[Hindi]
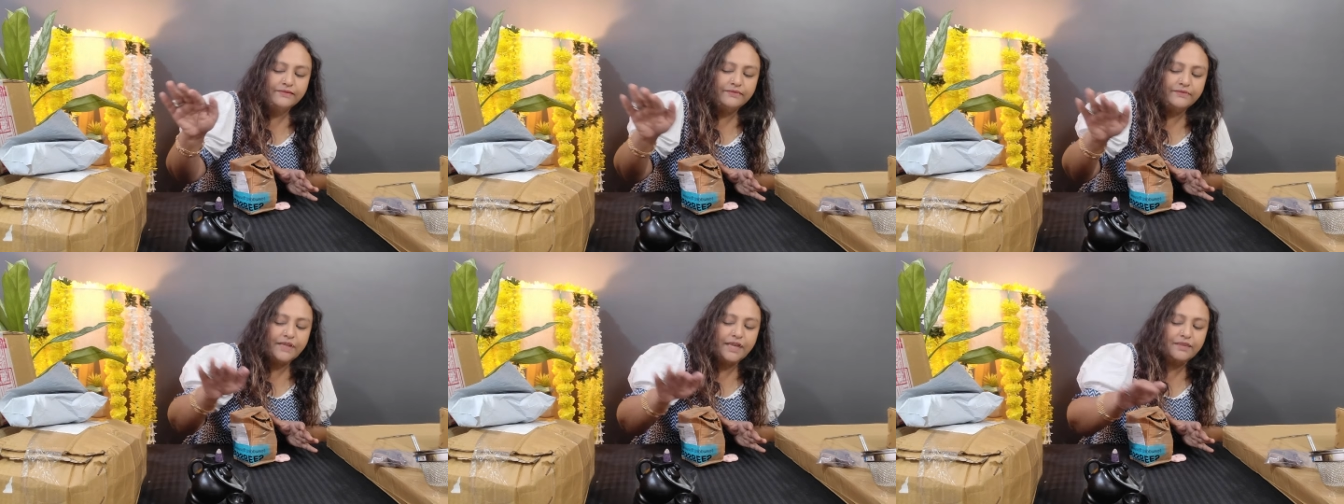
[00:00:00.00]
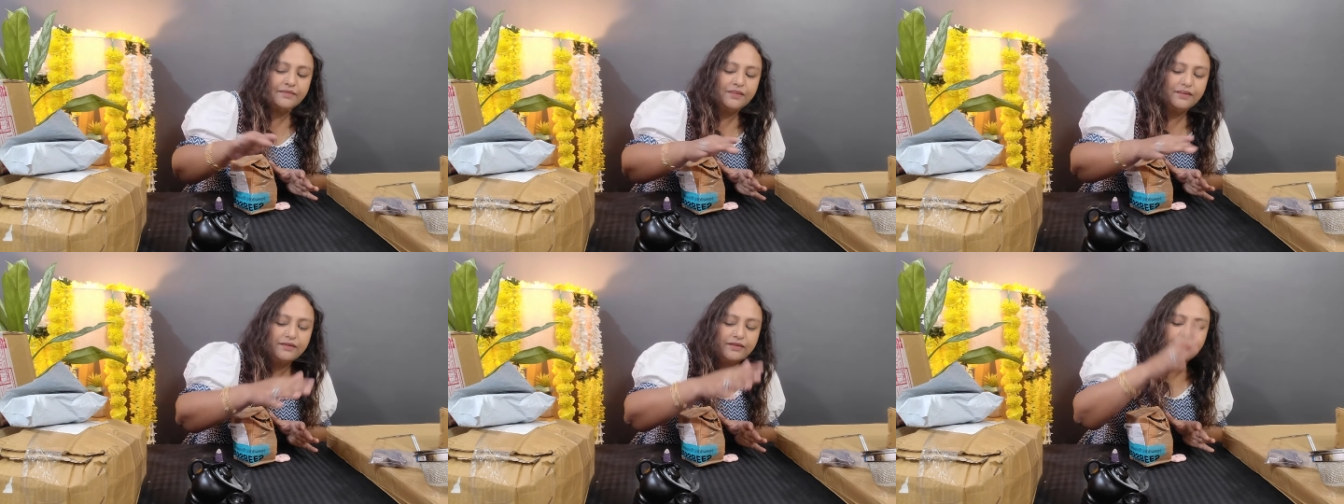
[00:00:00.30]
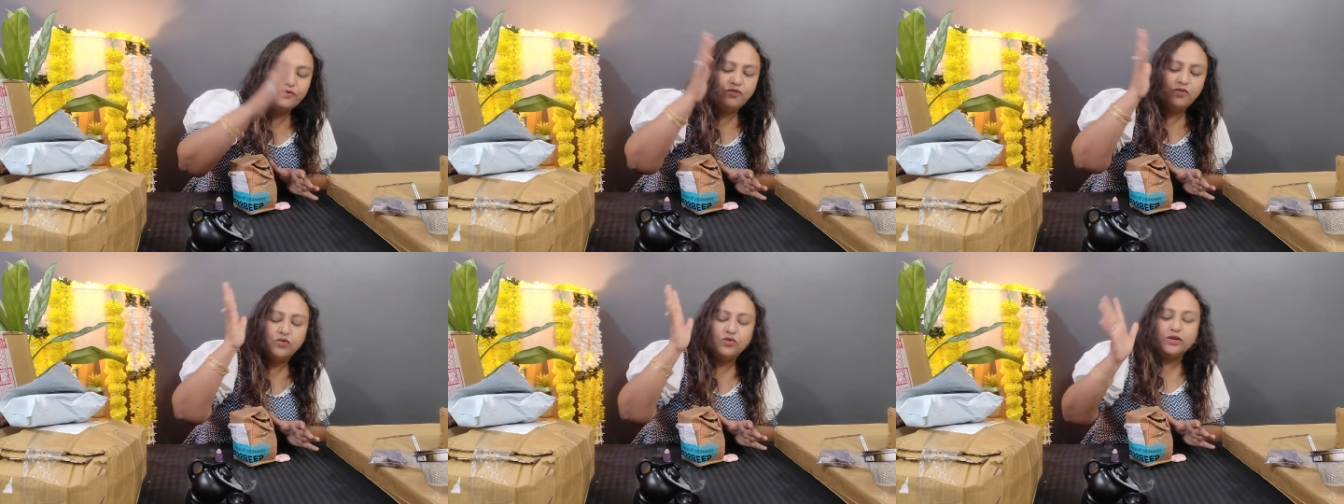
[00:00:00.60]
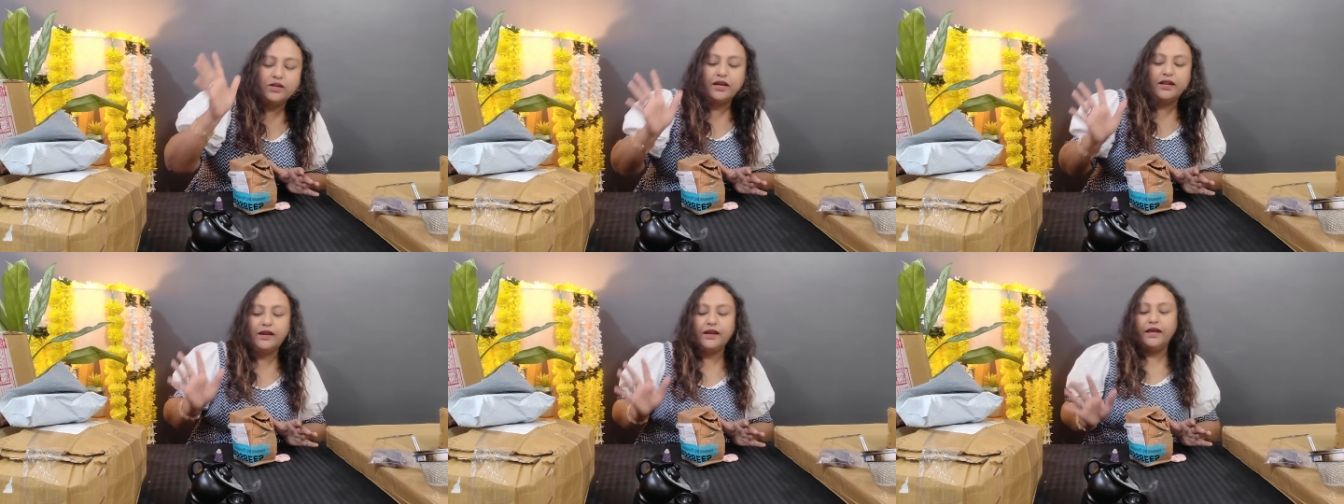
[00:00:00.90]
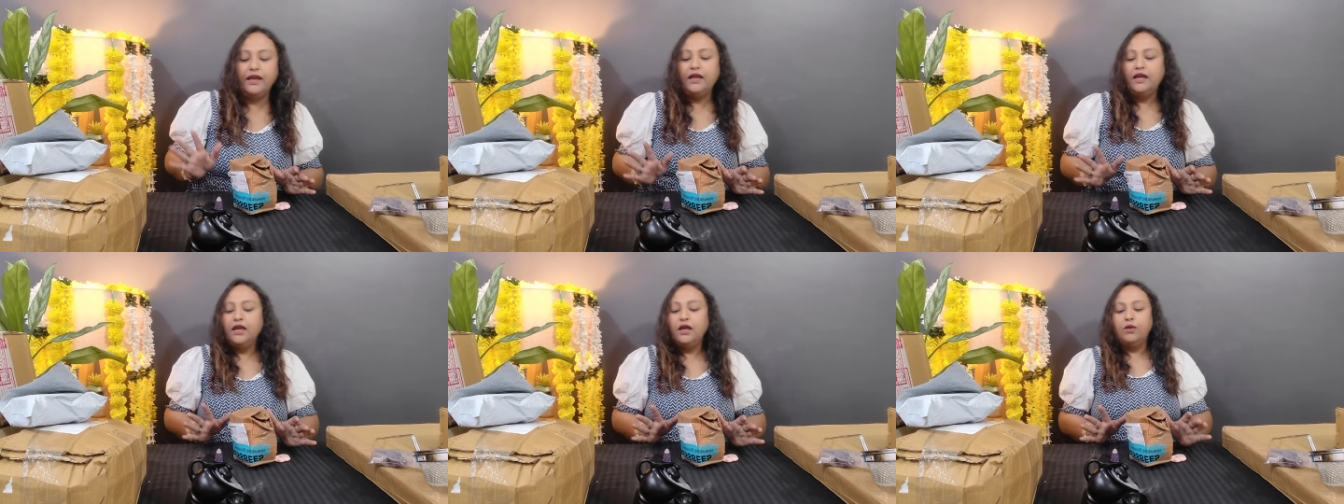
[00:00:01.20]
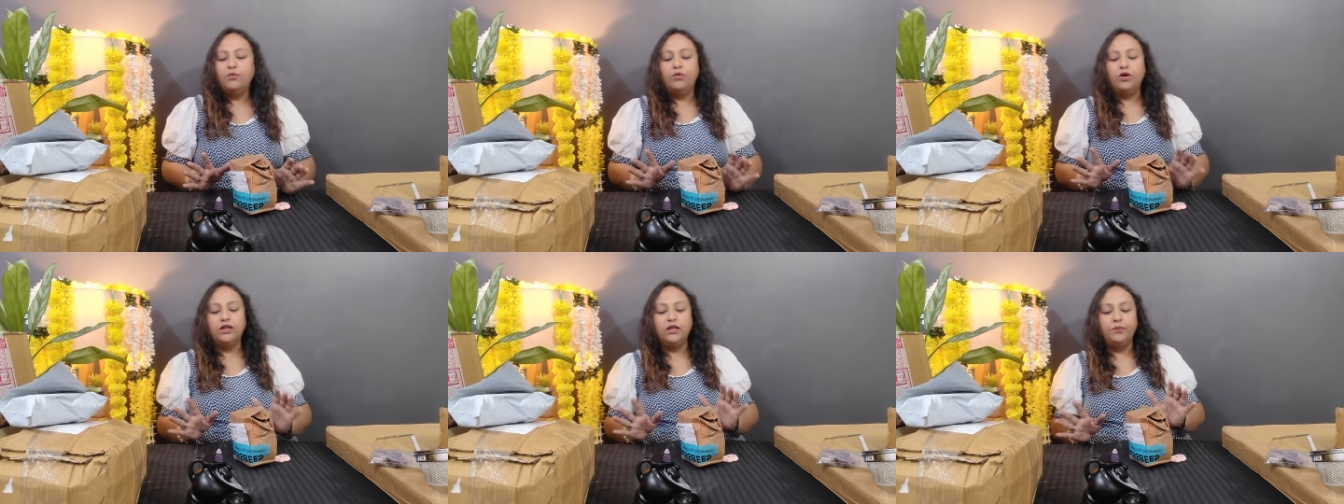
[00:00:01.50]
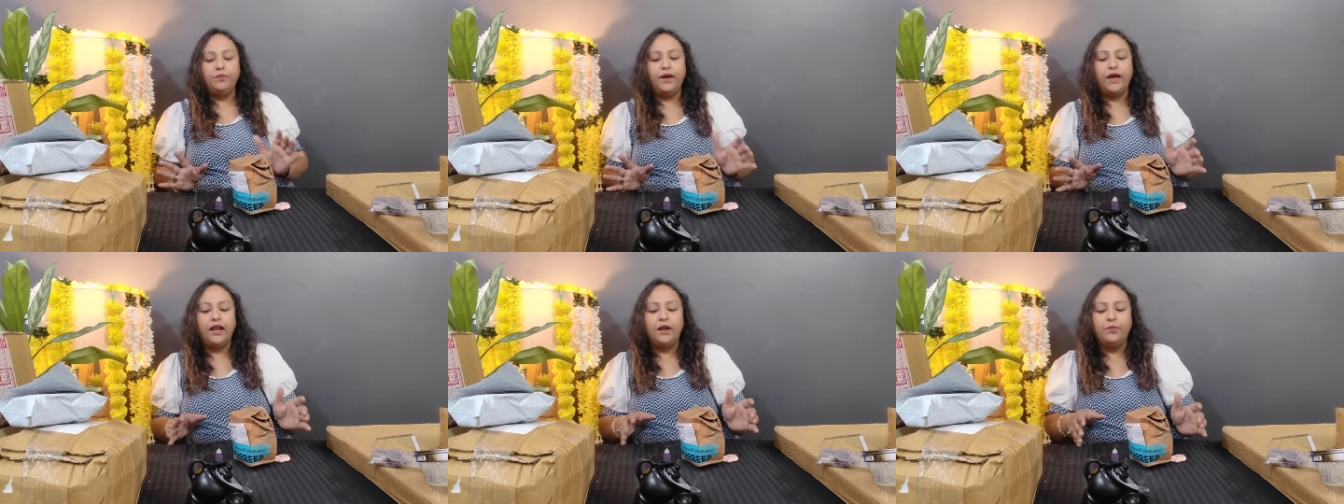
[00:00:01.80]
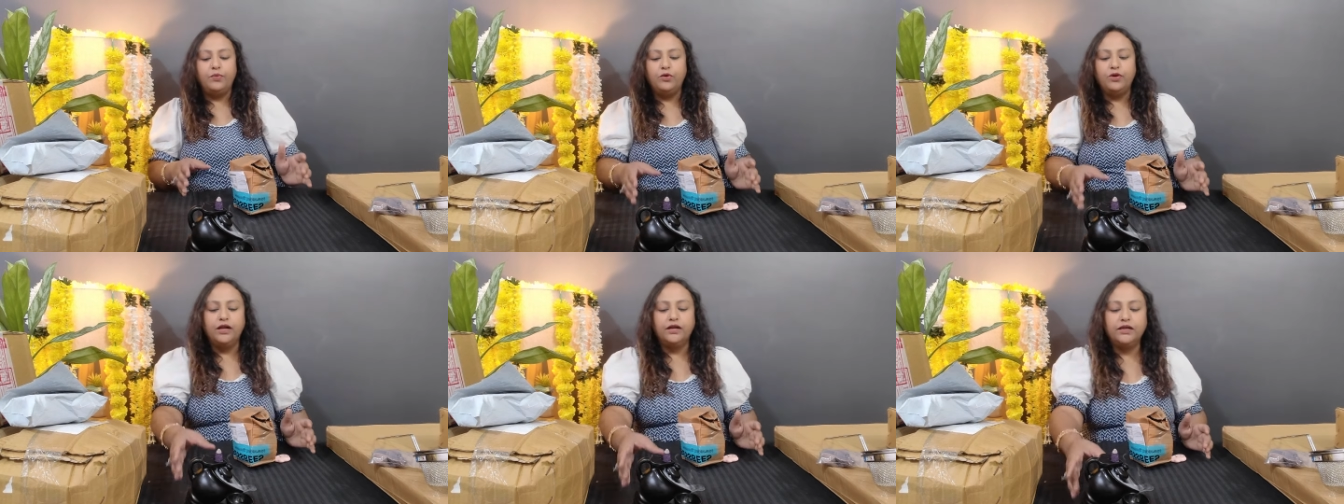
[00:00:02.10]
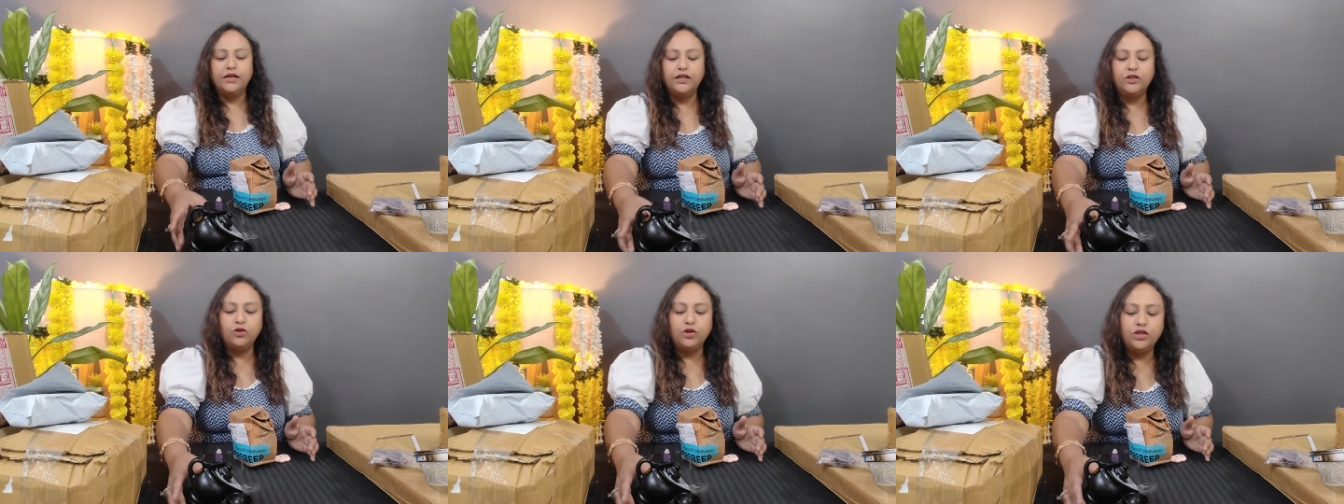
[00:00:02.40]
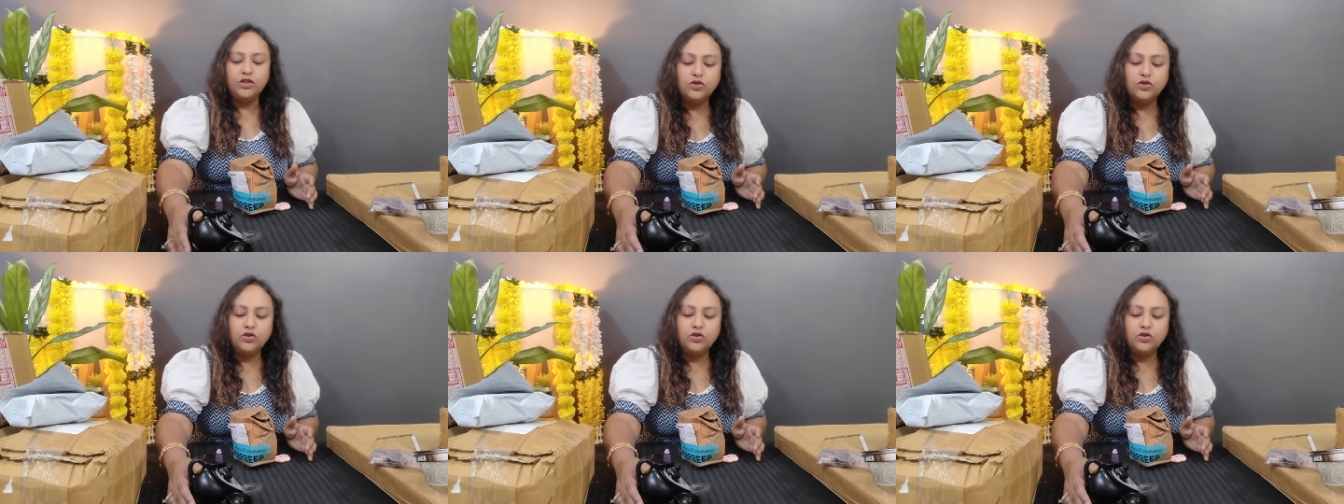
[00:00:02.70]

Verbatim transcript: ऐसे ऐसे फ्लोट कर रहा है बहुत ही प्यारा प्रोडक्ट है तो